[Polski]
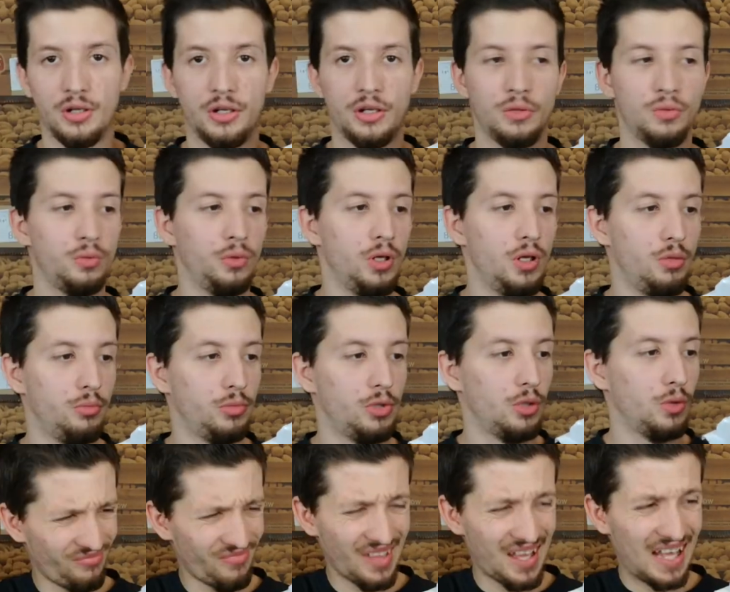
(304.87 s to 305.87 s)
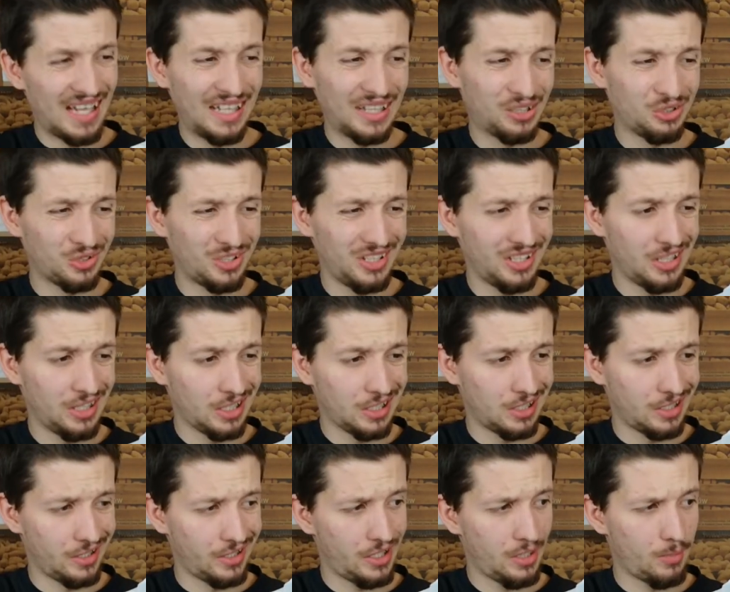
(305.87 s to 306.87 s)
ratuje im tyłek, ale to tyle na
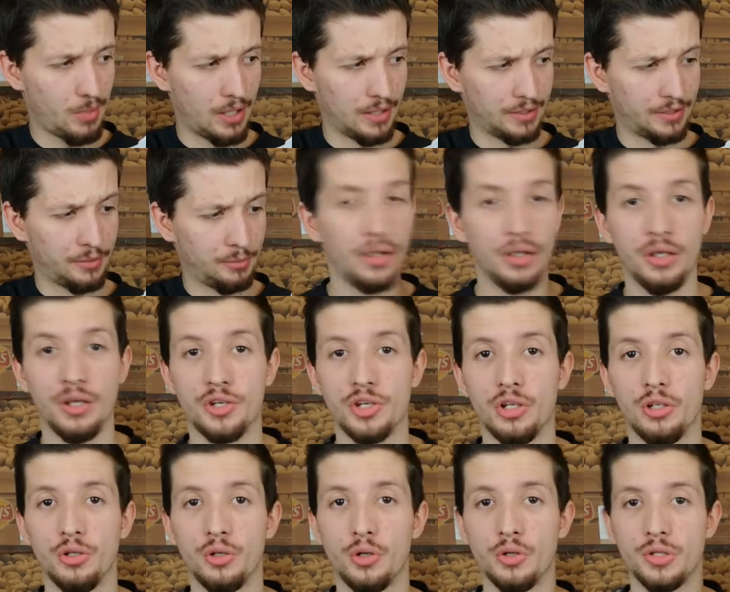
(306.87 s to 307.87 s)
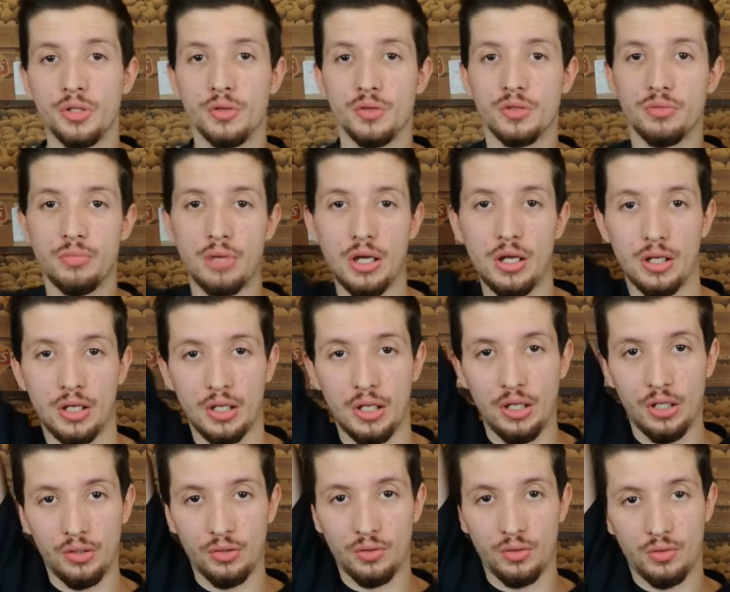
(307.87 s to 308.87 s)
ten temat. Jeżeli chodzi o smak,
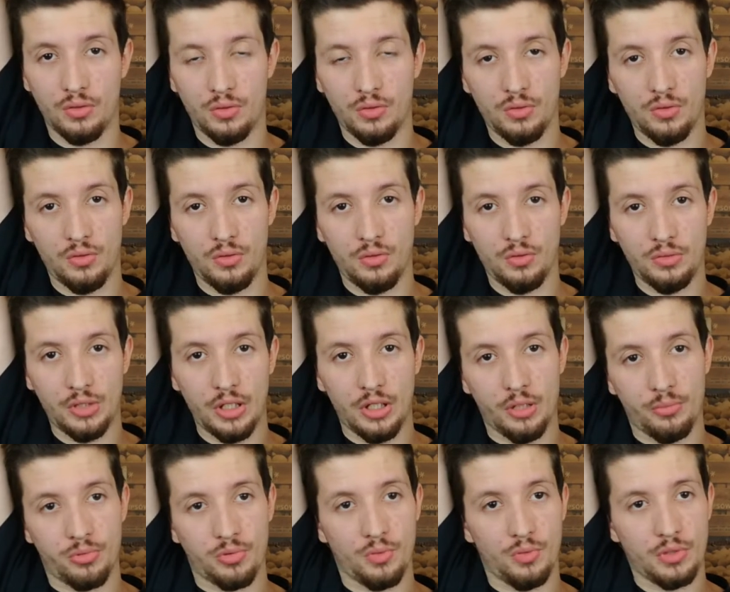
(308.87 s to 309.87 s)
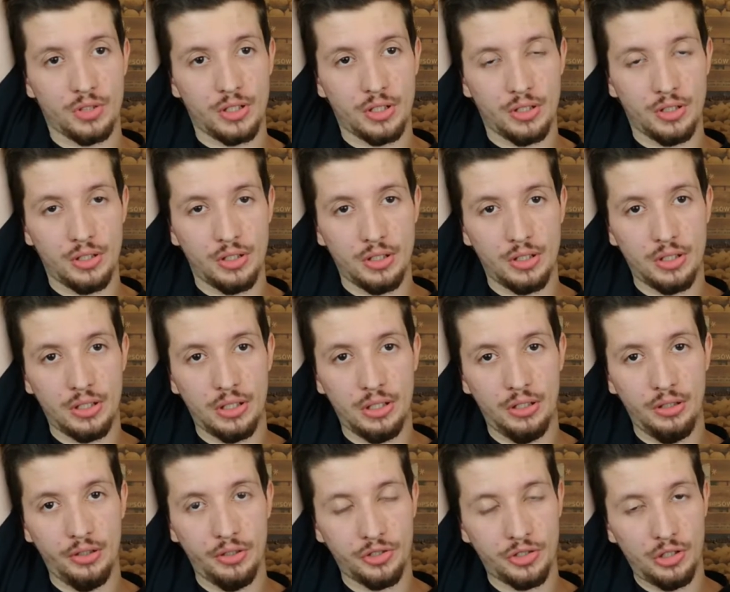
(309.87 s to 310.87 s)
to najlepszą ocenę,
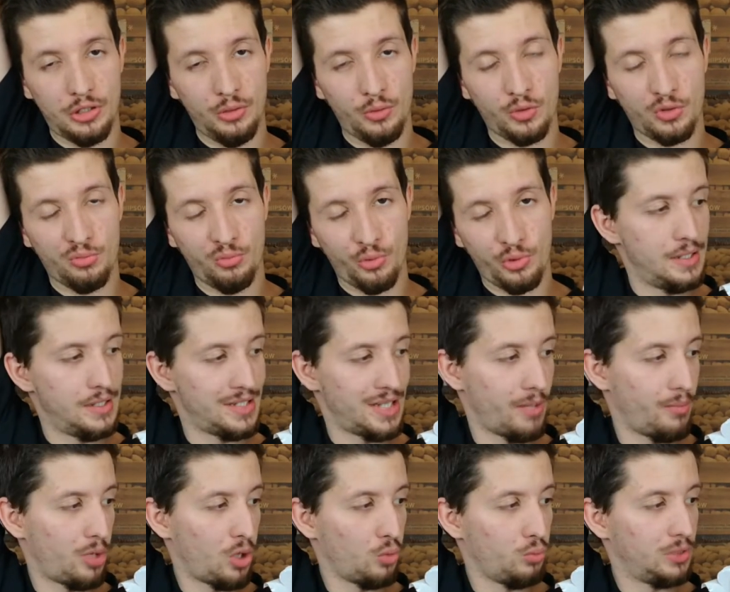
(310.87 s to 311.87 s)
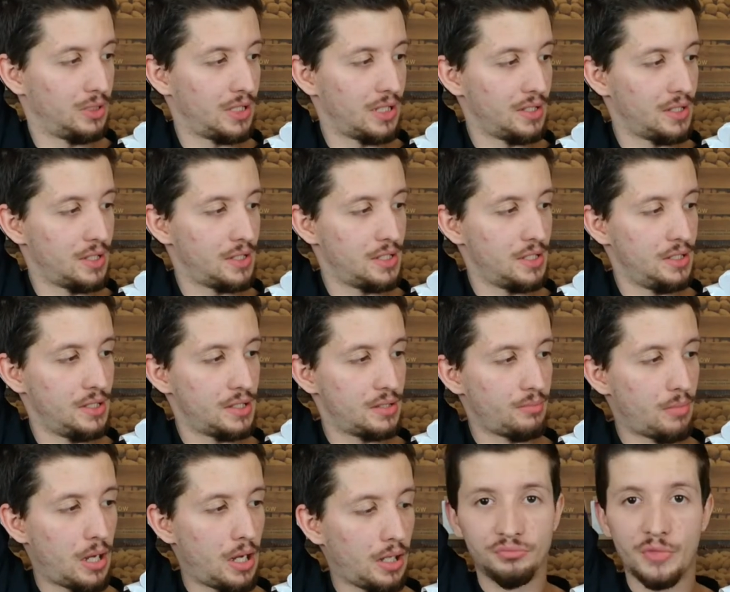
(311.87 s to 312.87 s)
jeżeli już musi, zebrałby tradycyjny
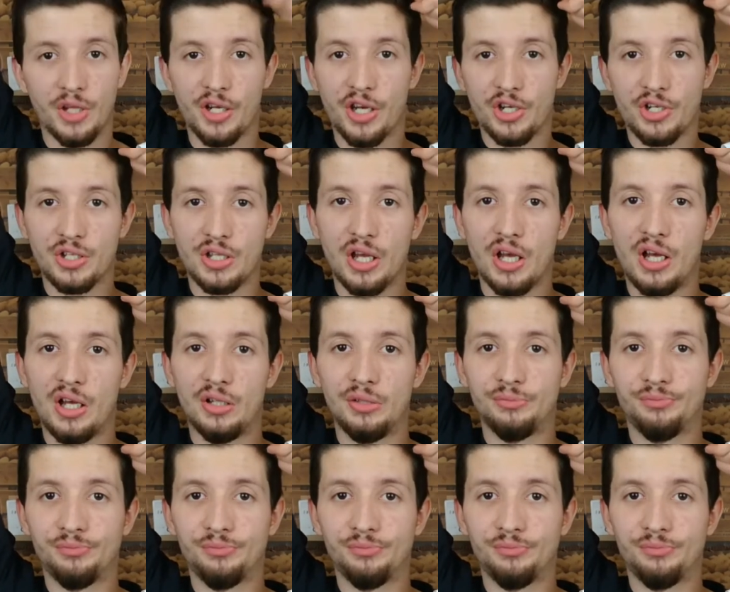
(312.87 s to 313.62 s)
smak, reszta